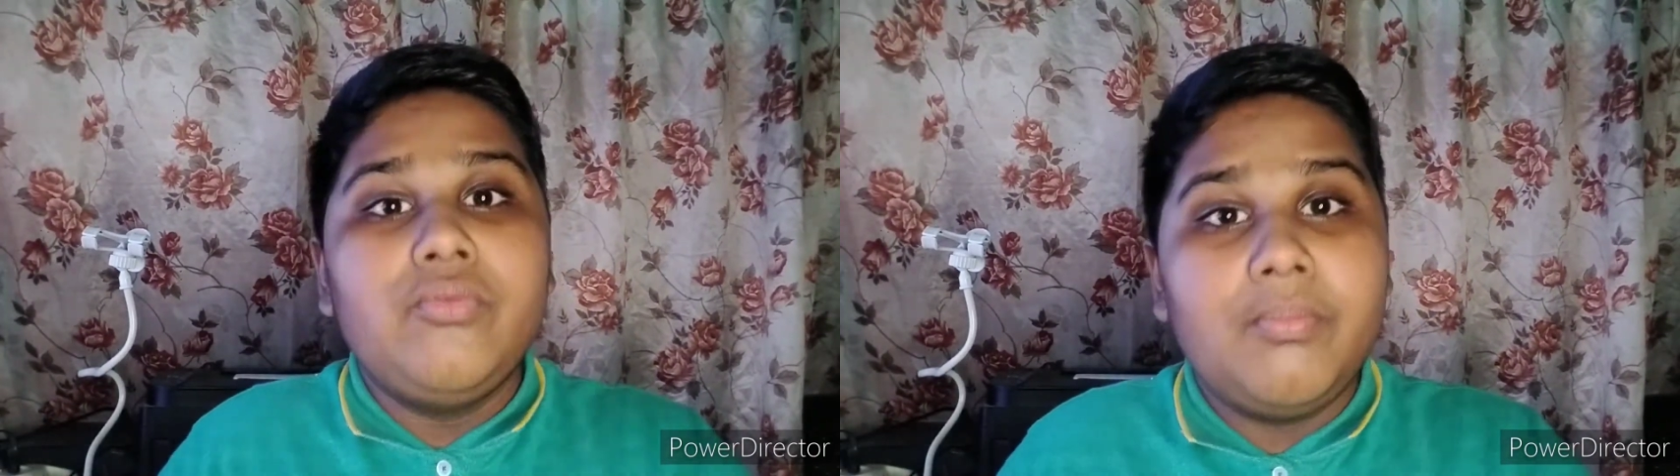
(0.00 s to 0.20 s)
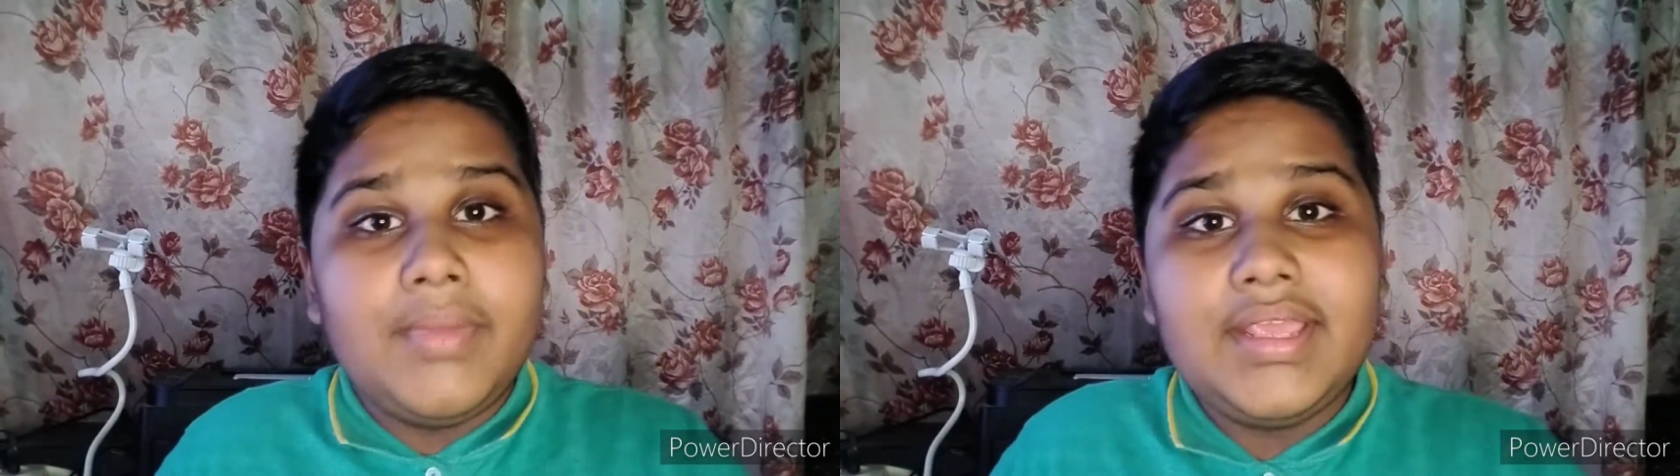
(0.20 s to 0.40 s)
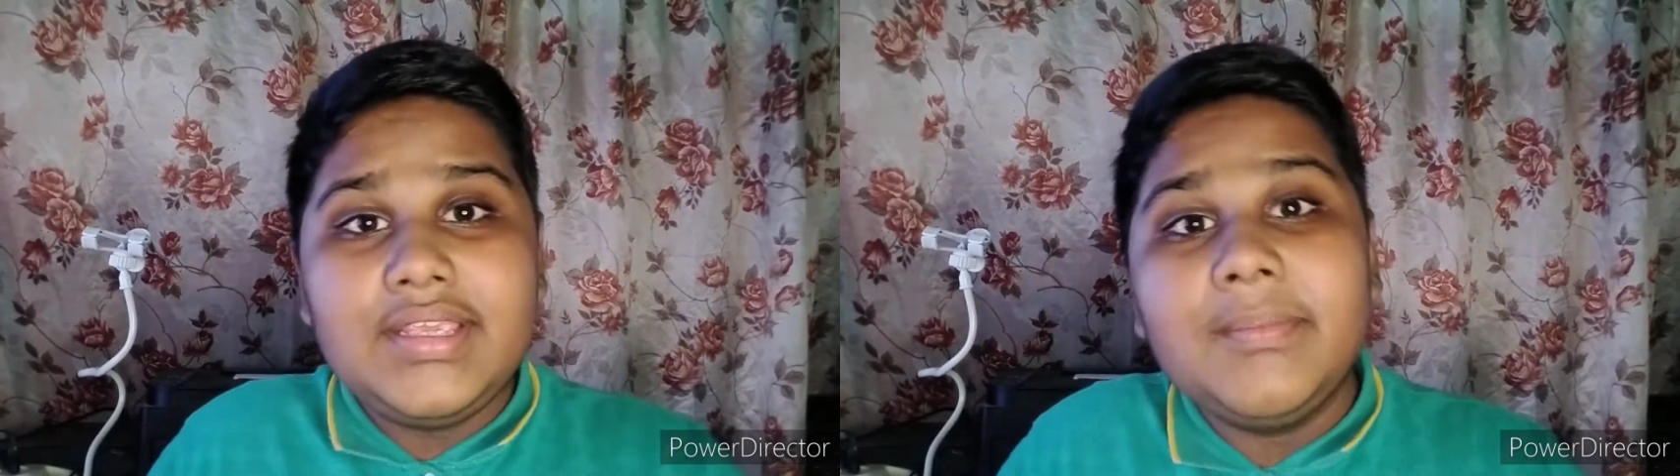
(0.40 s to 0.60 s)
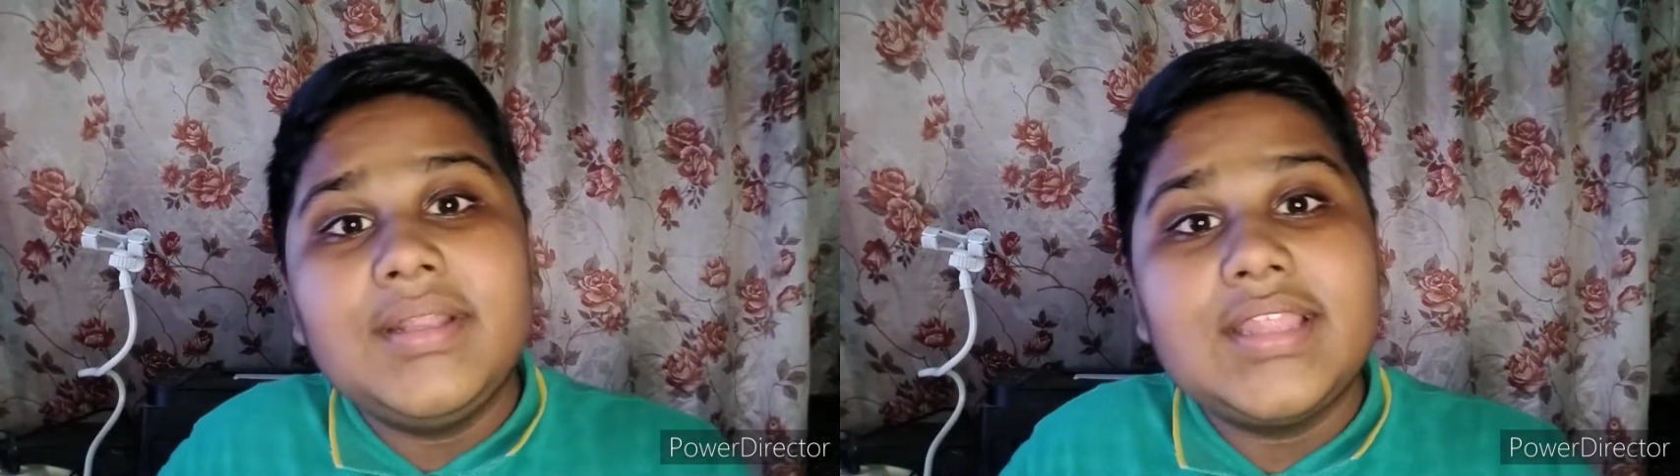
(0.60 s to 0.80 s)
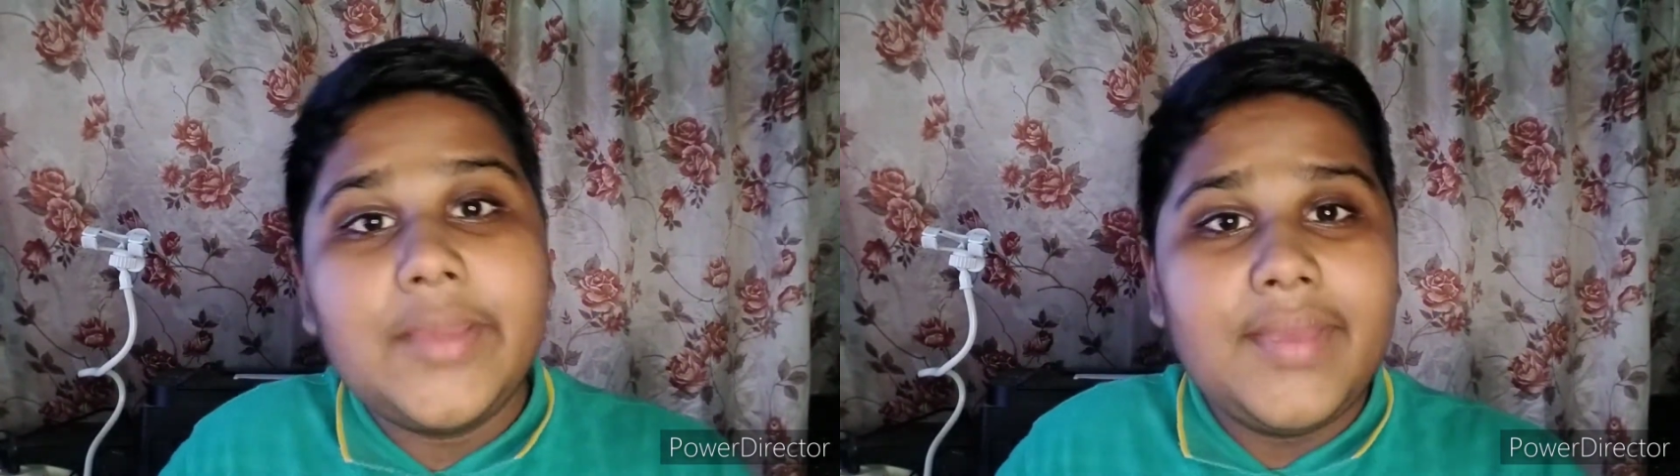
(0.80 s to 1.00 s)
तो मैं ये
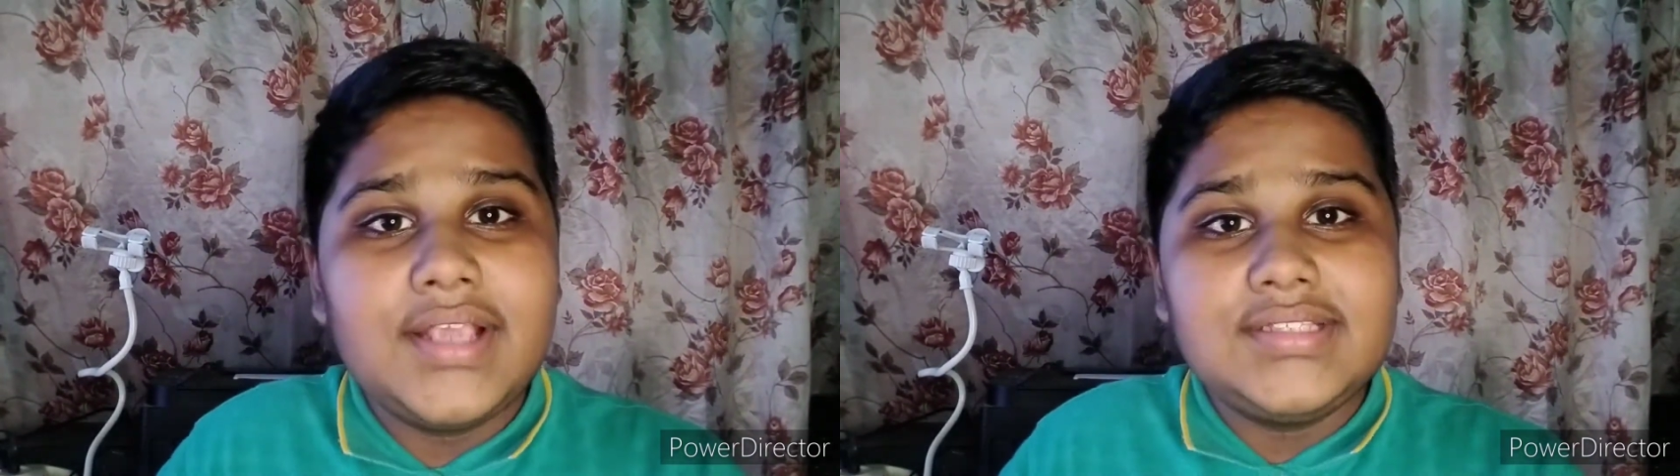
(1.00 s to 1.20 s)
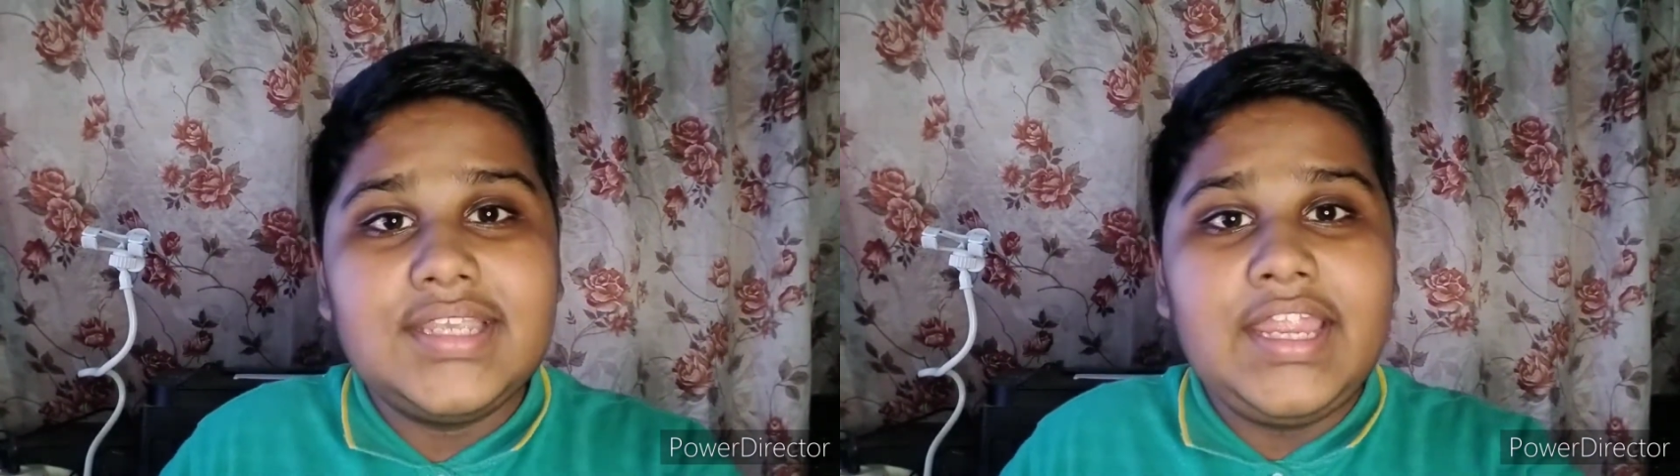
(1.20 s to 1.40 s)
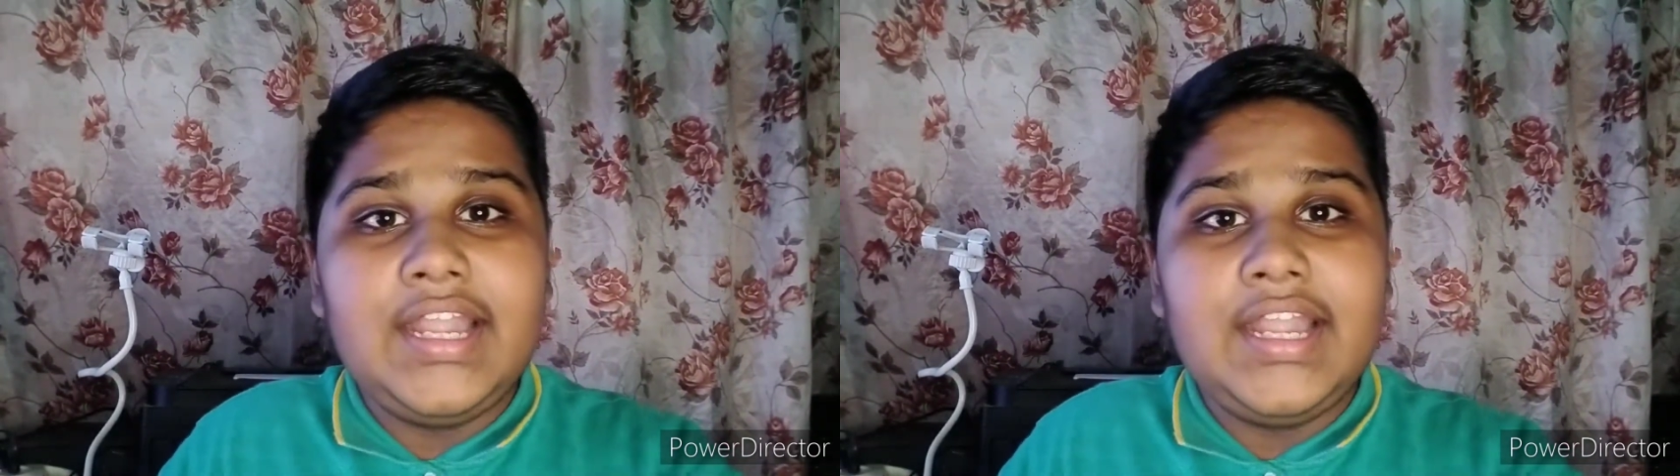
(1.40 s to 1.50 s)
मंथ के मैं इससे